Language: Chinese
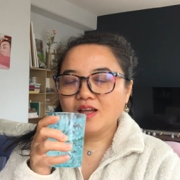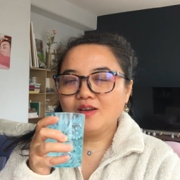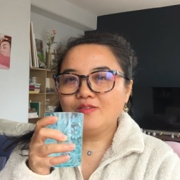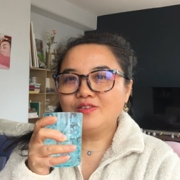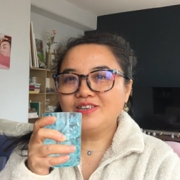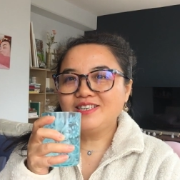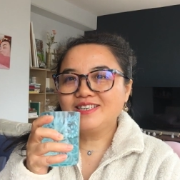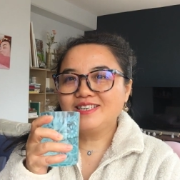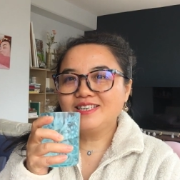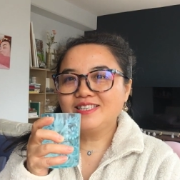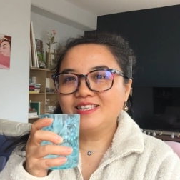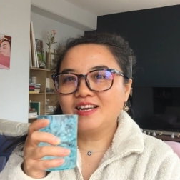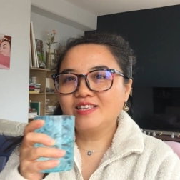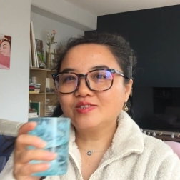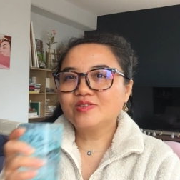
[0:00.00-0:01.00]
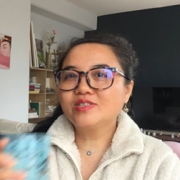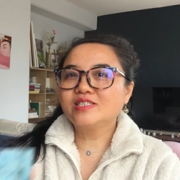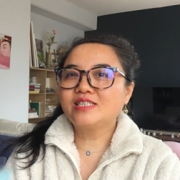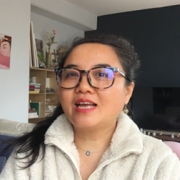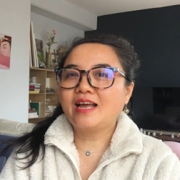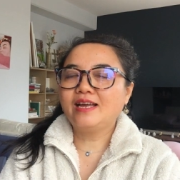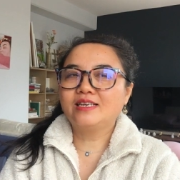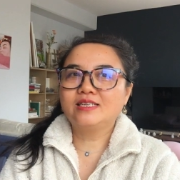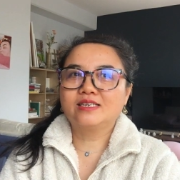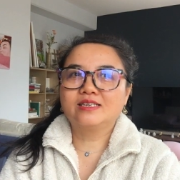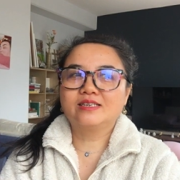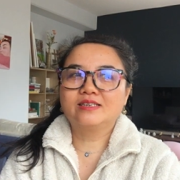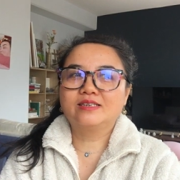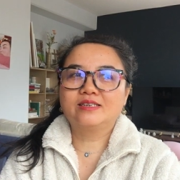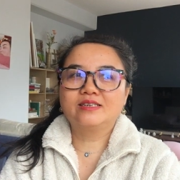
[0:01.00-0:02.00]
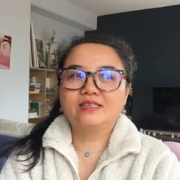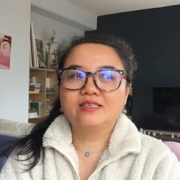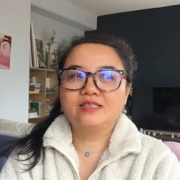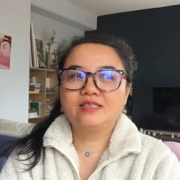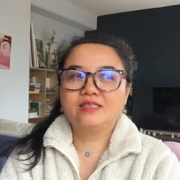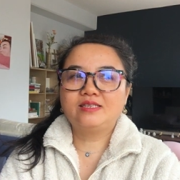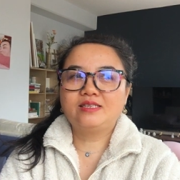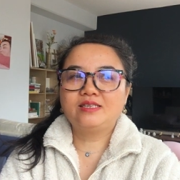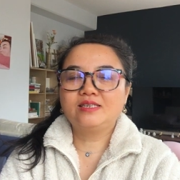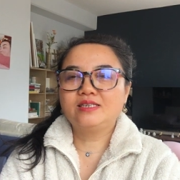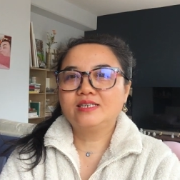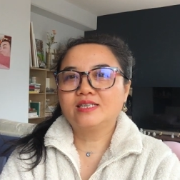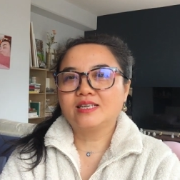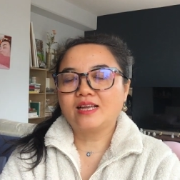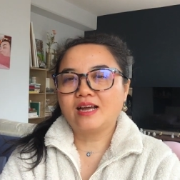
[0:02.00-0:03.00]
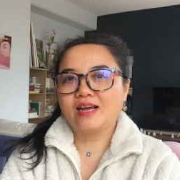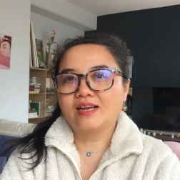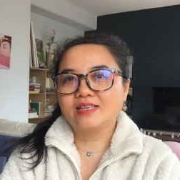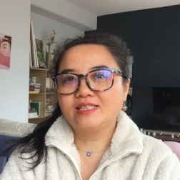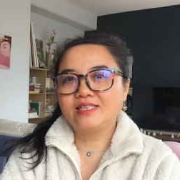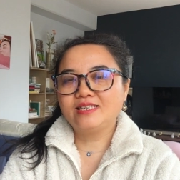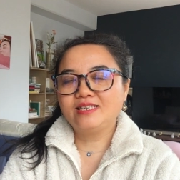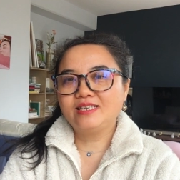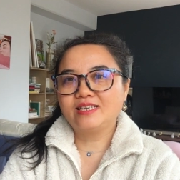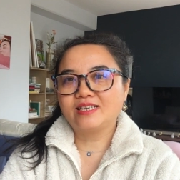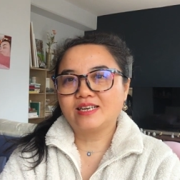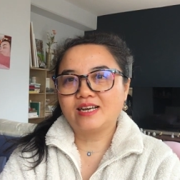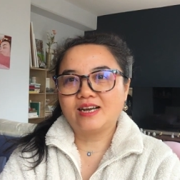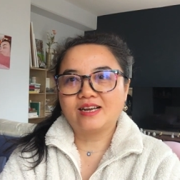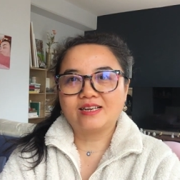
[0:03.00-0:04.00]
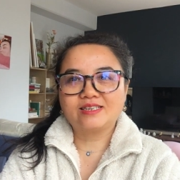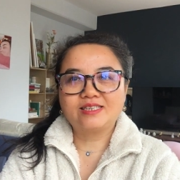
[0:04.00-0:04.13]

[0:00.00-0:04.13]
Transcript: 我这个人呢，就是在这个精神啊、心灵啊、